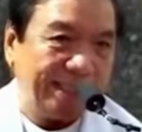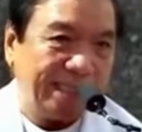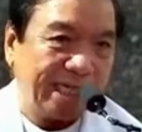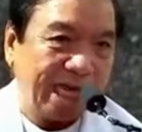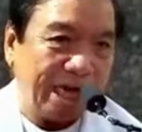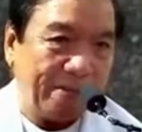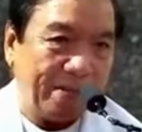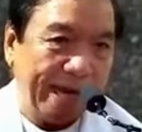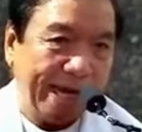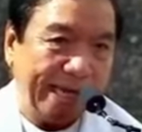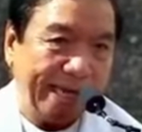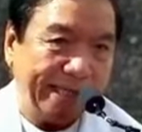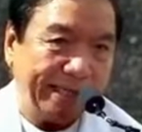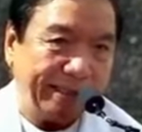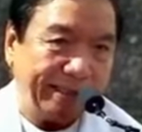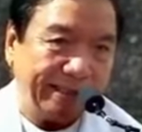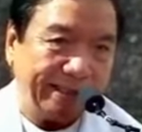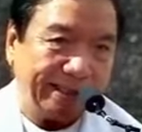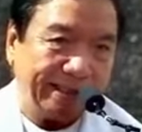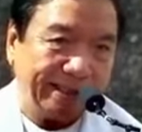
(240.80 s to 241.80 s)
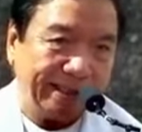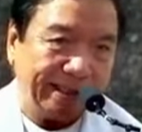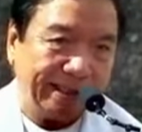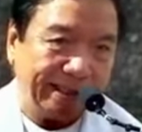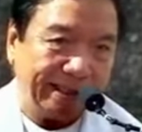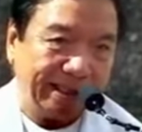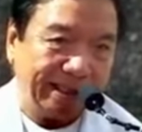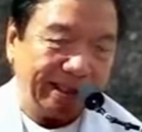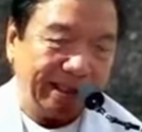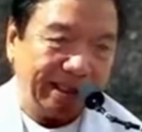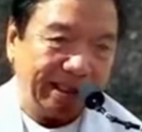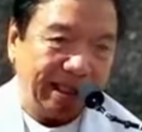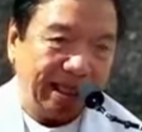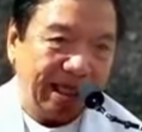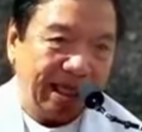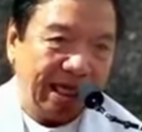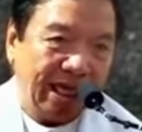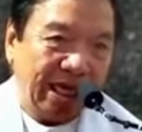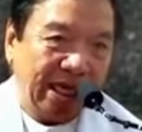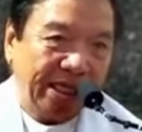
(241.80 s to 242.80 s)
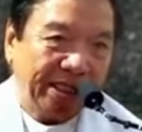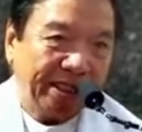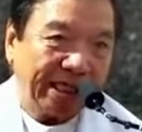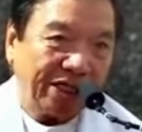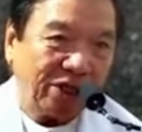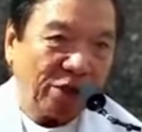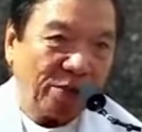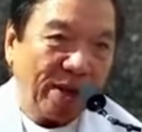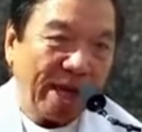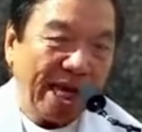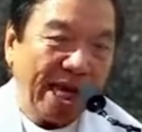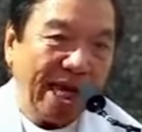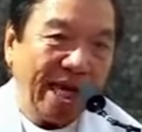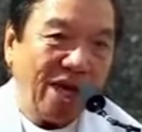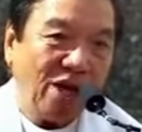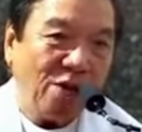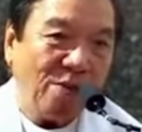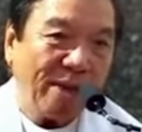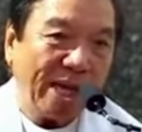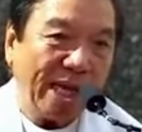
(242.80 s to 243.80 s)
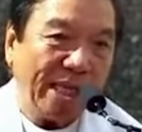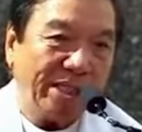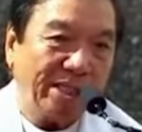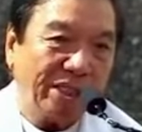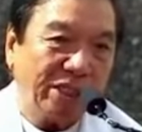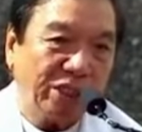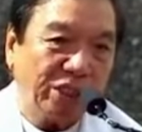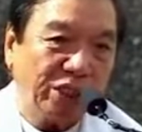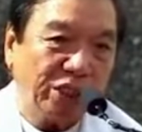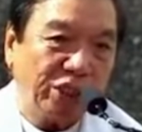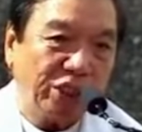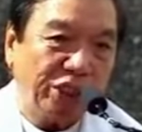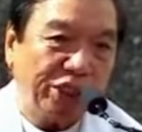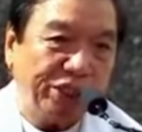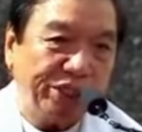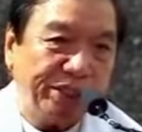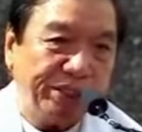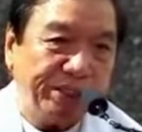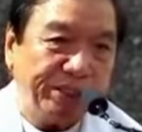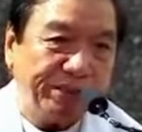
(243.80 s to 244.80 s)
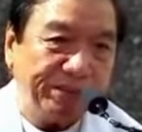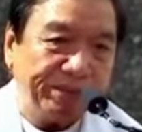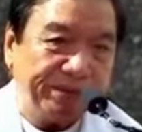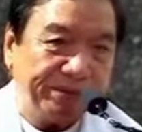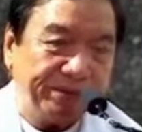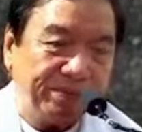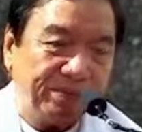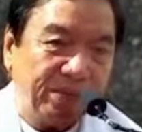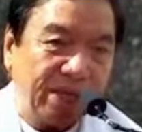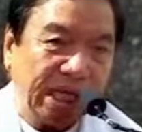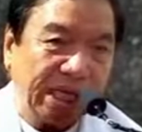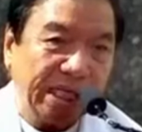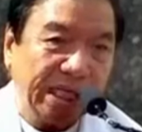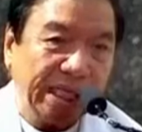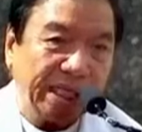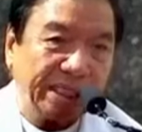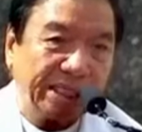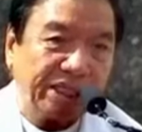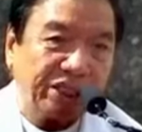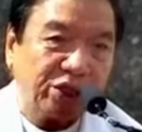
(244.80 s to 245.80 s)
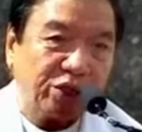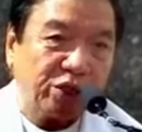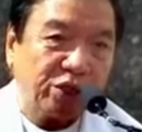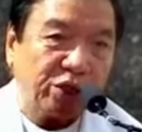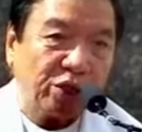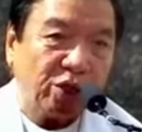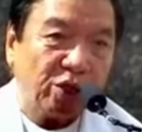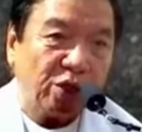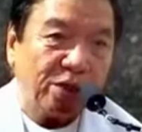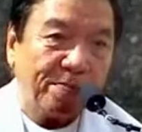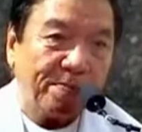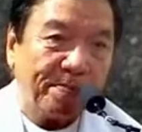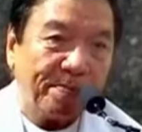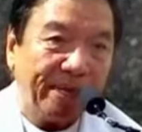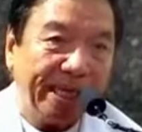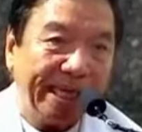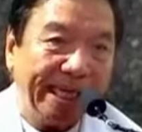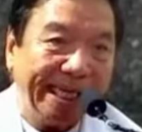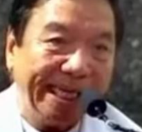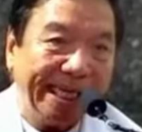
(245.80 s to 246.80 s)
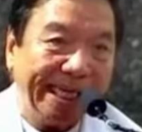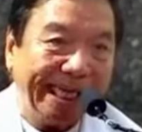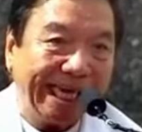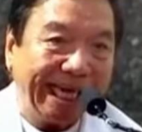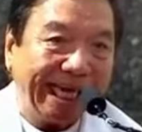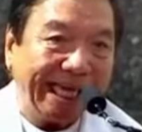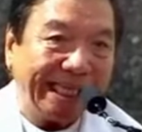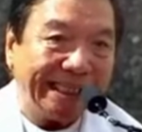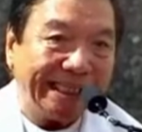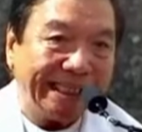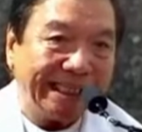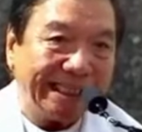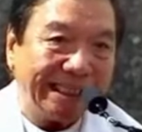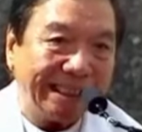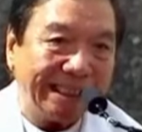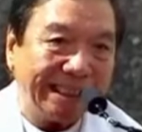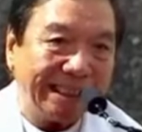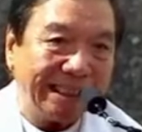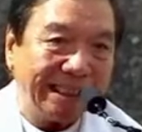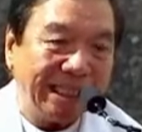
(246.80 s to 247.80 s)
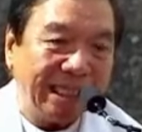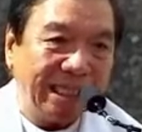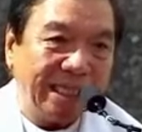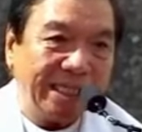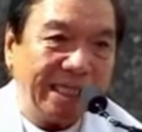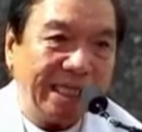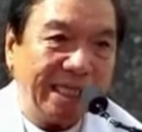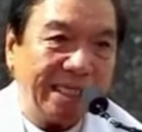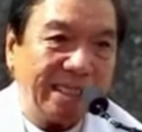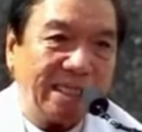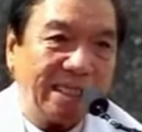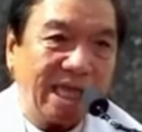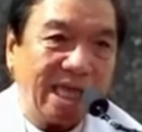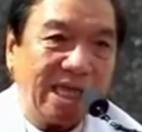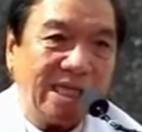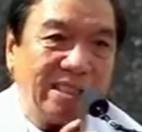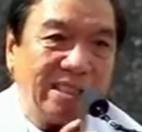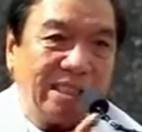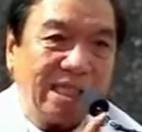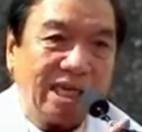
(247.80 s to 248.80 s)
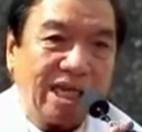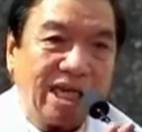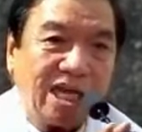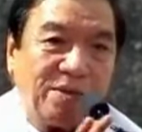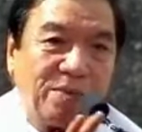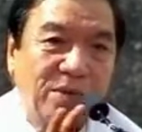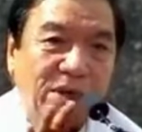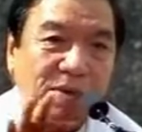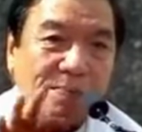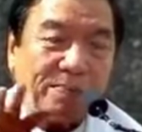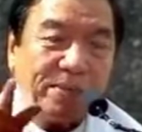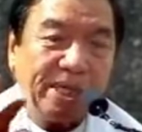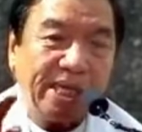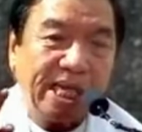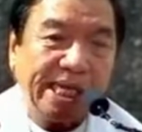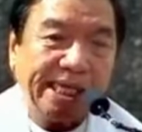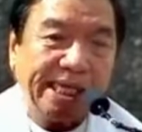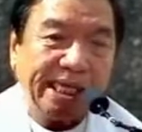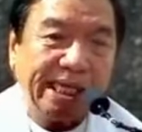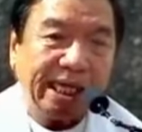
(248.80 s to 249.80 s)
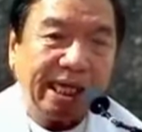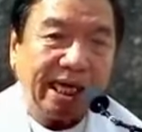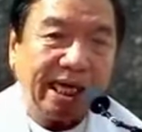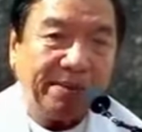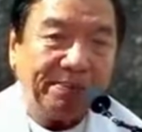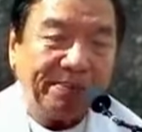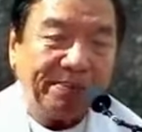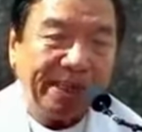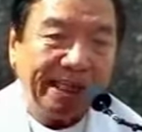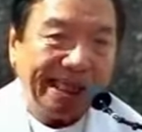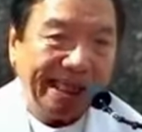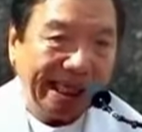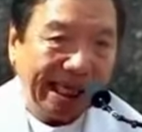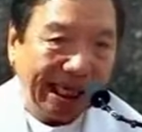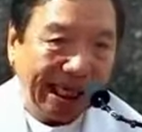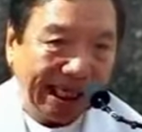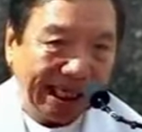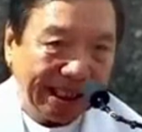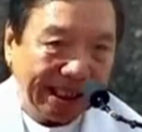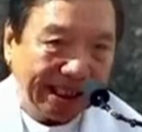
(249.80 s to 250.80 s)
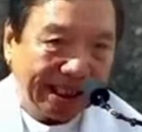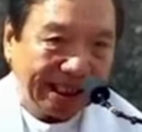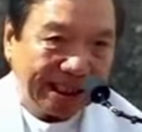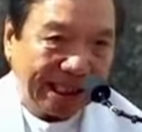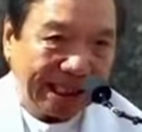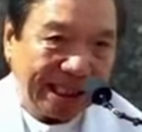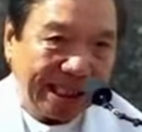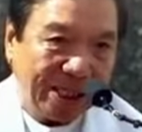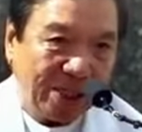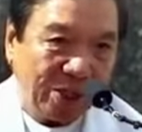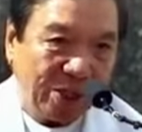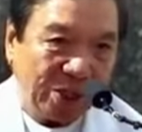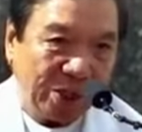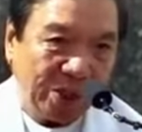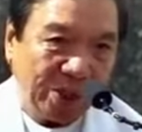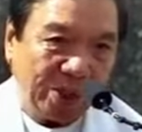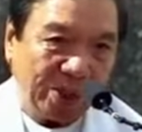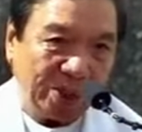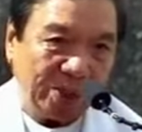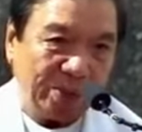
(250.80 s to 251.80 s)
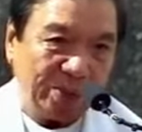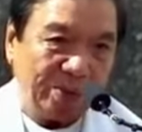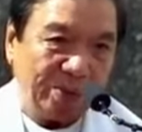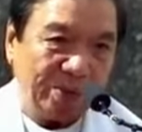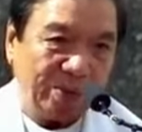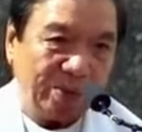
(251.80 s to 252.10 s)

Amen. Sa ato ebanghelyo mga igsuon, naghisgot og piniyalan. Kitang tanan mga pinayala, piniyalan sa Ginoo.